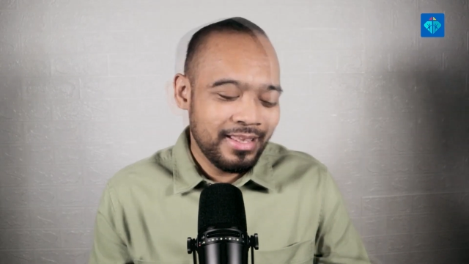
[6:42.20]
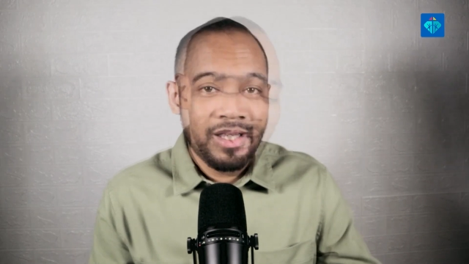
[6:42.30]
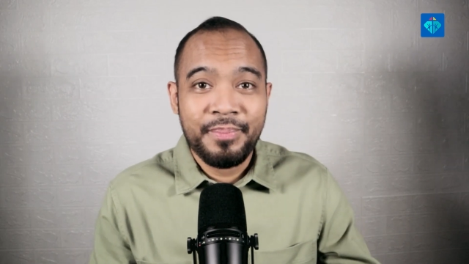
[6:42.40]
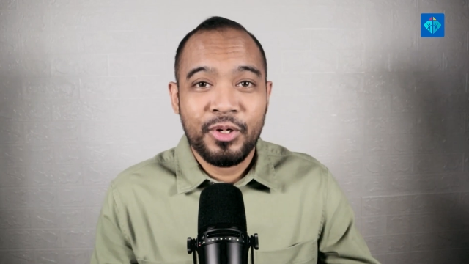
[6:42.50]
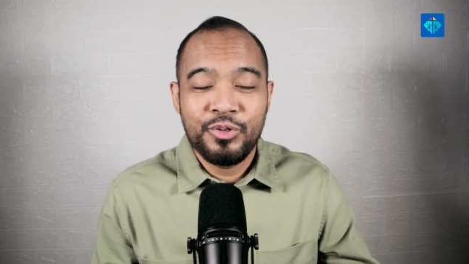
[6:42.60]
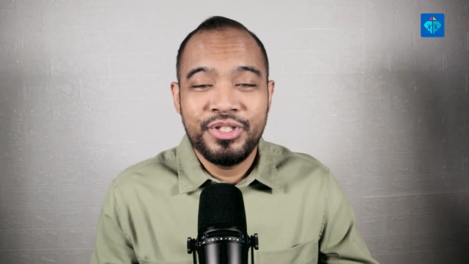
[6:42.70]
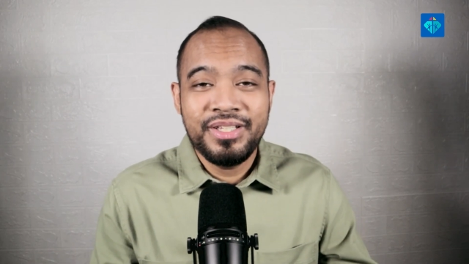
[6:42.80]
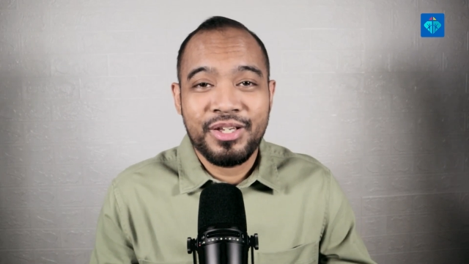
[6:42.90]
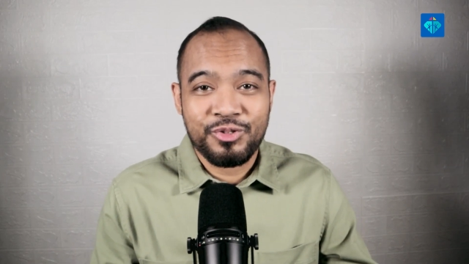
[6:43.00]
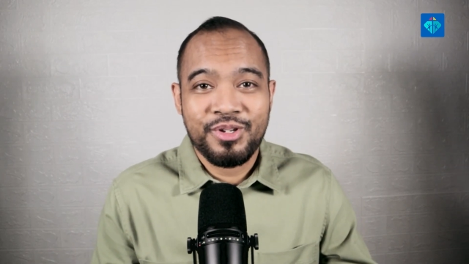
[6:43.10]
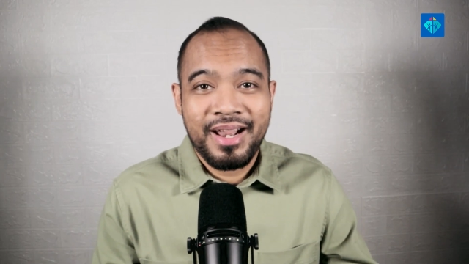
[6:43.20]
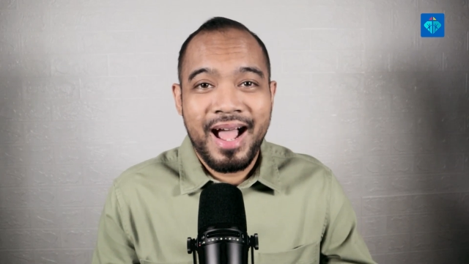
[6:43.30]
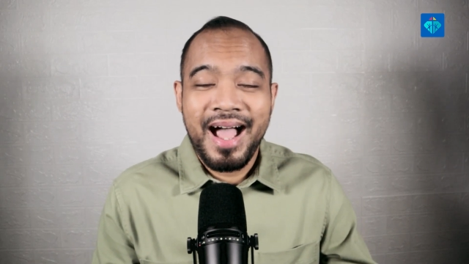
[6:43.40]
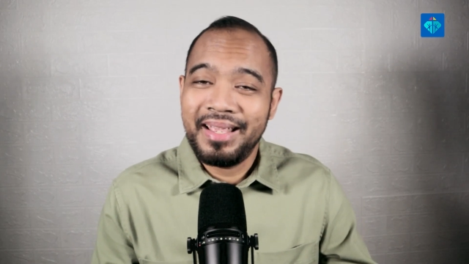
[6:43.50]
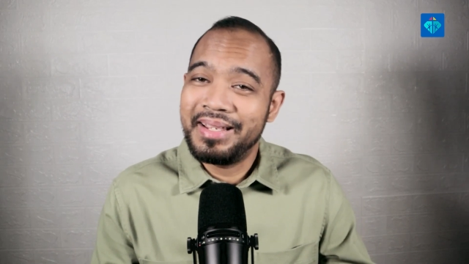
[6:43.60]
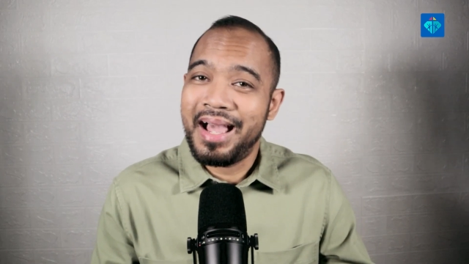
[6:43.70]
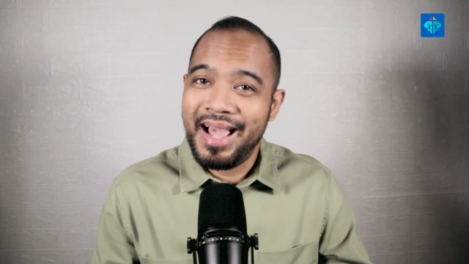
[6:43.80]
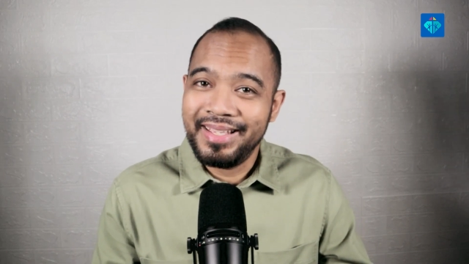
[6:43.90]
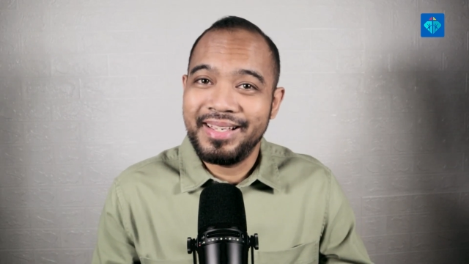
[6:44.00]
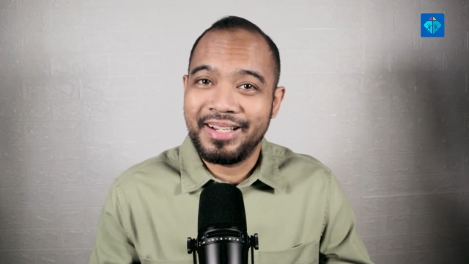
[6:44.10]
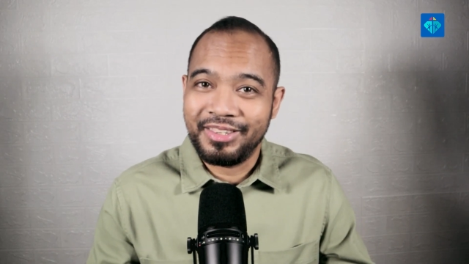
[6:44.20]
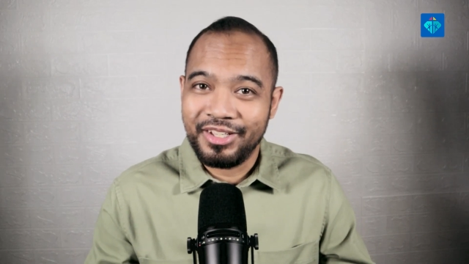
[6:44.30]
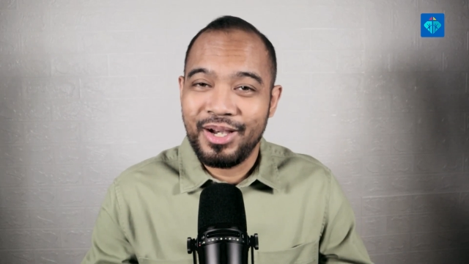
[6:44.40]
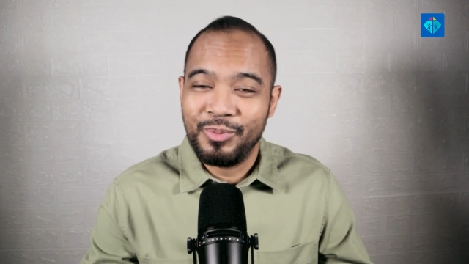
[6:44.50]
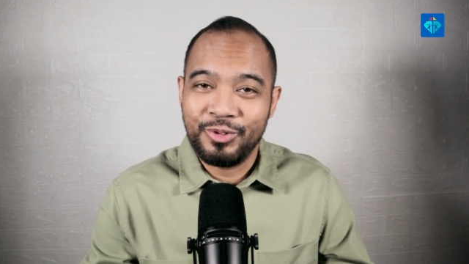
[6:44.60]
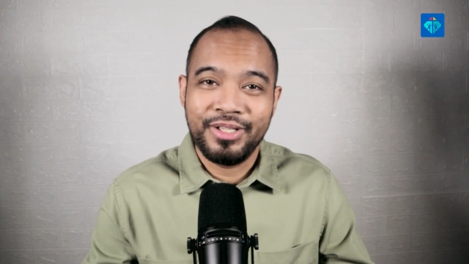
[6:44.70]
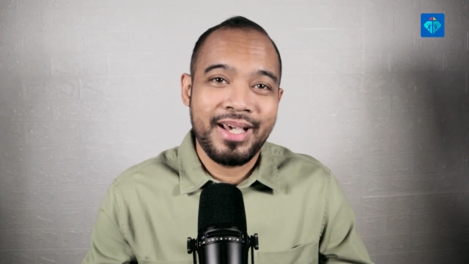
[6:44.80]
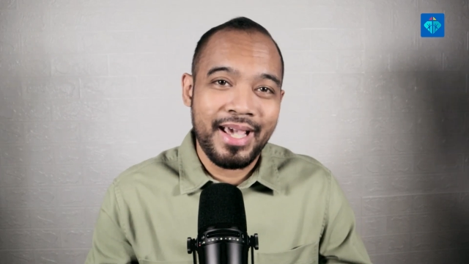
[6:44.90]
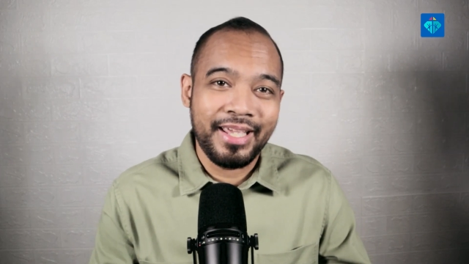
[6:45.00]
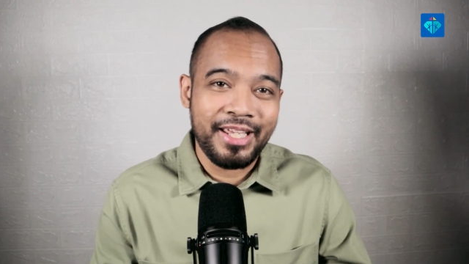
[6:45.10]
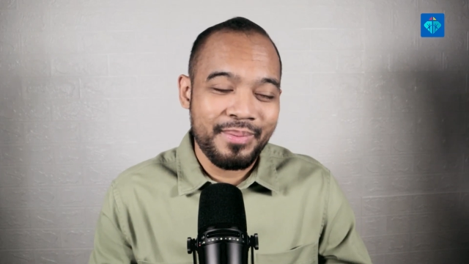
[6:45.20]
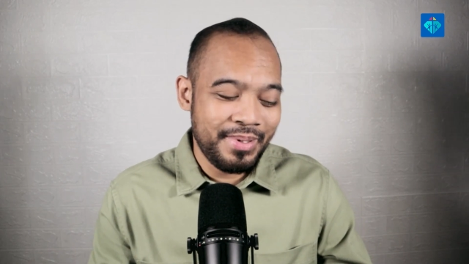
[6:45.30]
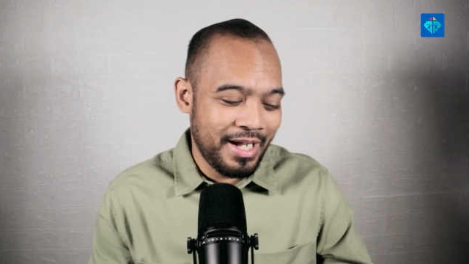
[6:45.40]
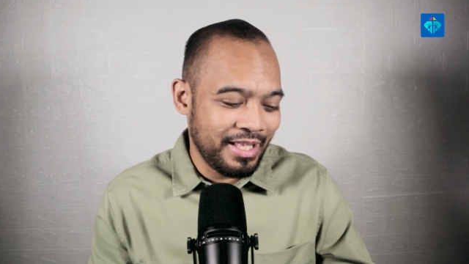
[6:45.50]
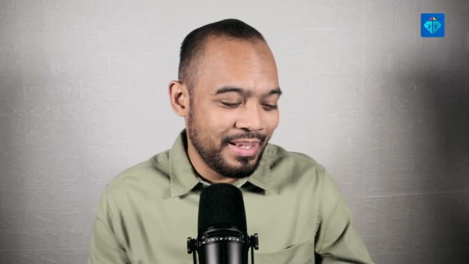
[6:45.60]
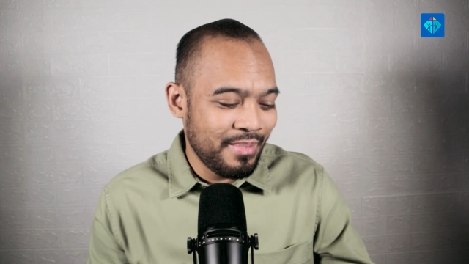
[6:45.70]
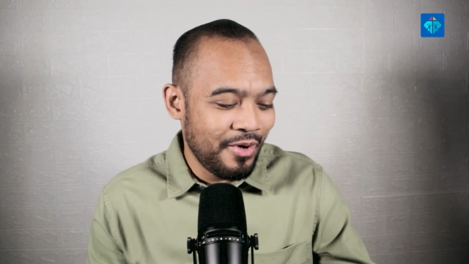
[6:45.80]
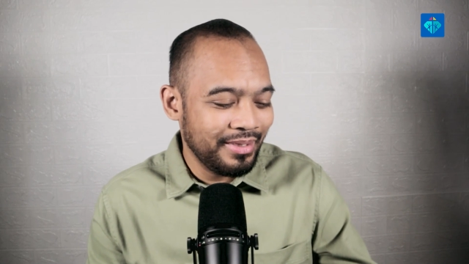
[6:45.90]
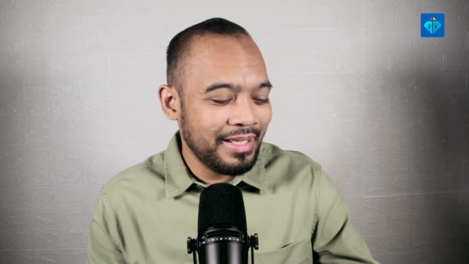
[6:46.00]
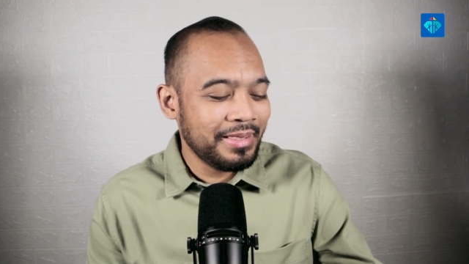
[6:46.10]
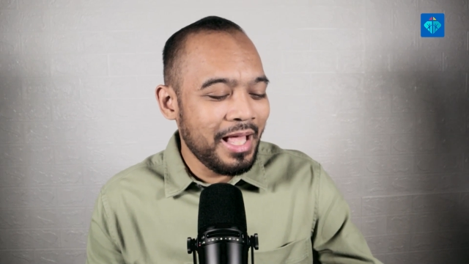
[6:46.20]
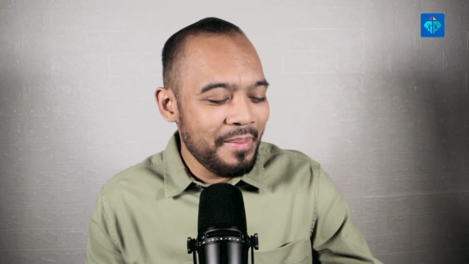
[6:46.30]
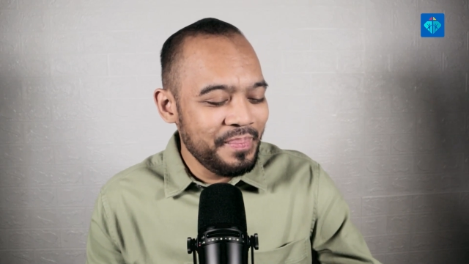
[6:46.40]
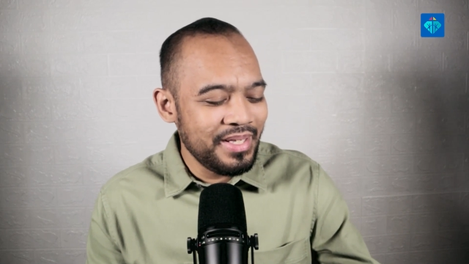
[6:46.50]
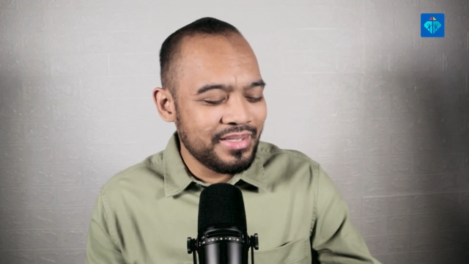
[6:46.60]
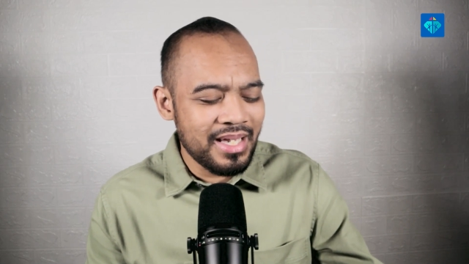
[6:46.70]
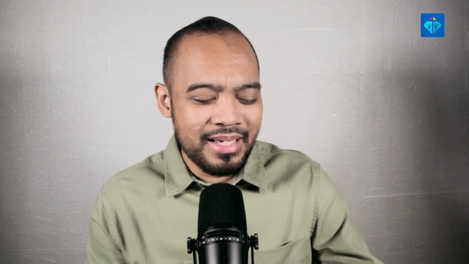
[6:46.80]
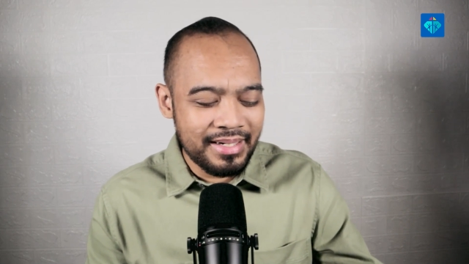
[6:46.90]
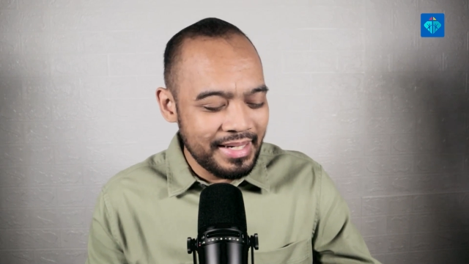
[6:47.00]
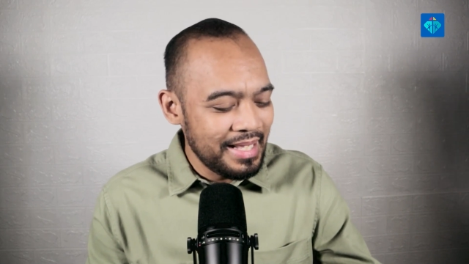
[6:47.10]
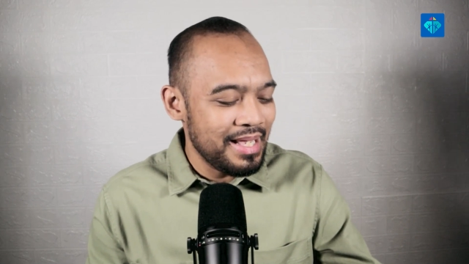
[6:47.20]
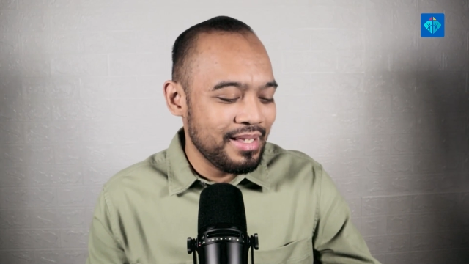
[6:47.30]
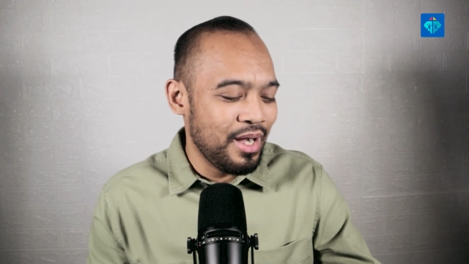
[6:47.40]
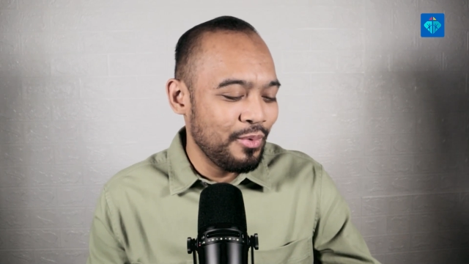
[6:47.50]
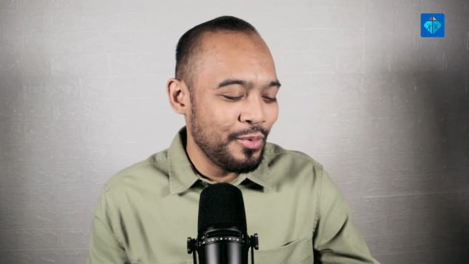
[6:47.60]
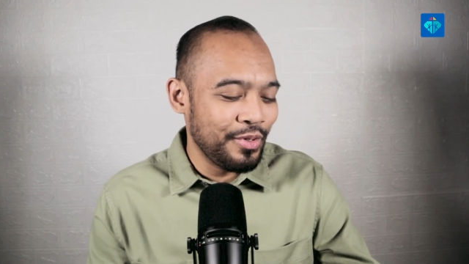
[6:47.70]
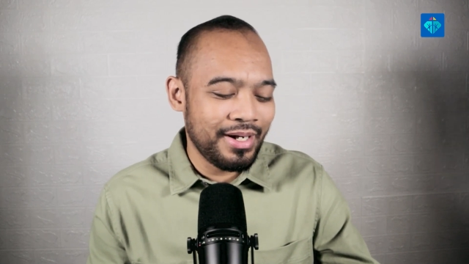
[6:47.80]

Tetapi kuncinya saudara, ada di ayat yang ke-33 ini yang berkata bahwa tetapi carilah dahulu